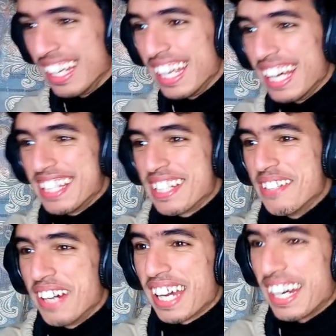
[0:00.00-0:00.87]
الله انت
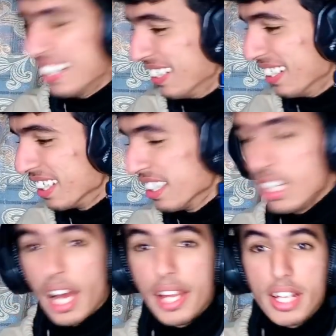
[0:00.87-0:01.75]
مخود
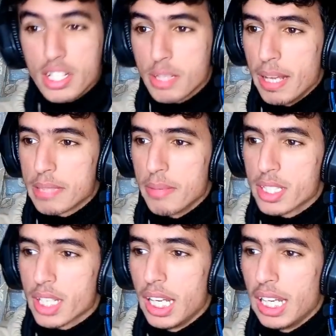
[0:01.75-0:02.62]
انا اسمع اسمع
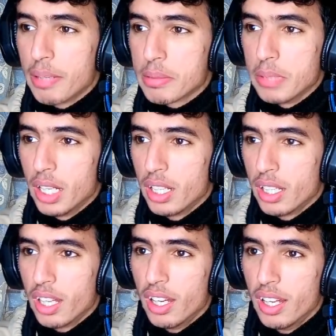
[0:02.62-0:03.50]
اش قال لهم
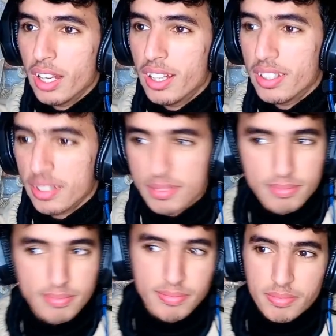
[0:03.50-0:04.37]
سويت
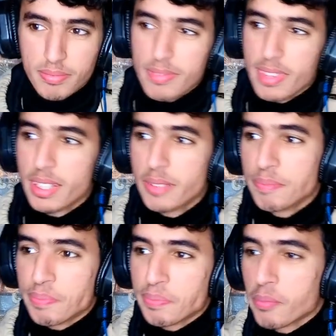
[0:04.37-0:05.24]
ما كنجمعوش
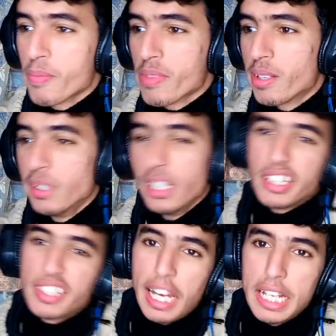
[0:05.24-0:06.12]

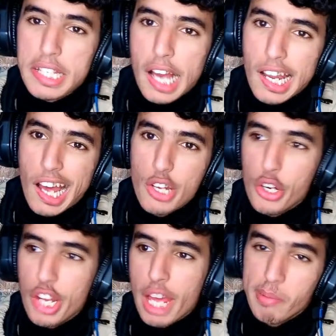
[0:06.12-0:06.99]
دخلت على
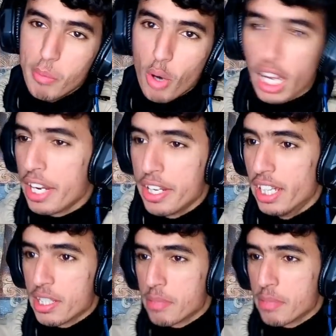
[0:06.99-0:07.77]
نونيم المقنع